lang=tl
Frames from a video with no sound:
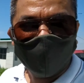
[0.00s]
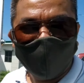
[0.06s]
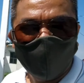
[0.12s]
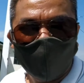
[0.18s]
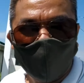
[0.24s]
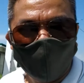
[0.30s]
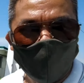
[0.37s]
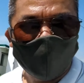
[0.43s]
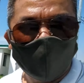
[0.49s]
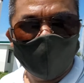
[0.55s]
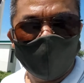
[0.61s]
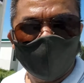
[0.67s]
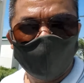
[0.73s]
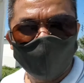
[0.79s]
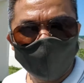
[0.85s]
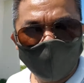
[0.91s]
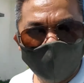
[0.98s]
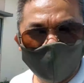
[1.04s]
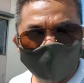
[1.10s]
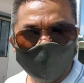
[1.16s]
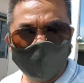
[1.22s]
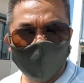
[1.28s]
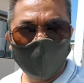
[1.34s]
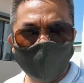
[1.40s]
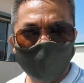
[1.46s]
ipapakayala po sa
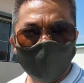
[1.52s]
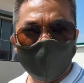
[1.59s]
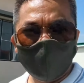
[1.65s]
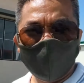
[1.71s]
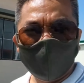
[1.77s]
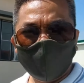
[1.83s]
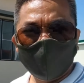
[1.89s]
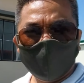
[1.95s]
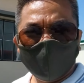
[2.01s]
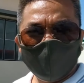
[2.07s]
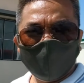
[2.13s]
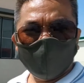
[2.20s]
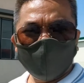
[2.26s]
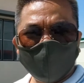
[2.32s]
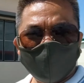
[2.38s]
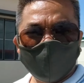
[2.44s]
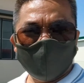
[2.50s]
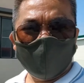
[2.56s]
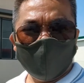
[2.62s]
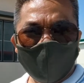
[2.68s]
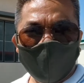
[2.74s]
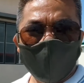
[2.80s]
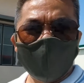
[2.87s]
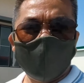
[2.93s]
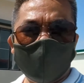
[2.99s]
atin ni Sir
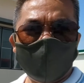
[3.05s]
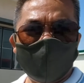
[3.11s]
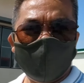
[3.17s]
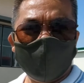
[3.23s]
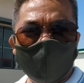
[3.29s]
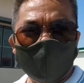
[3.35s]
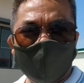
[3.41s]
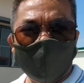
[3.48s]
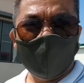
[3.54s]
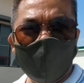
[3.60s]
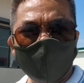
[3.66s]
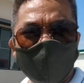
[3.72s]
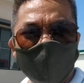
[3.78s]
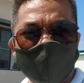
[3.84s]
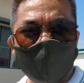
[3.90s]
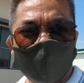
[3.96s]
Art. Okay, Sir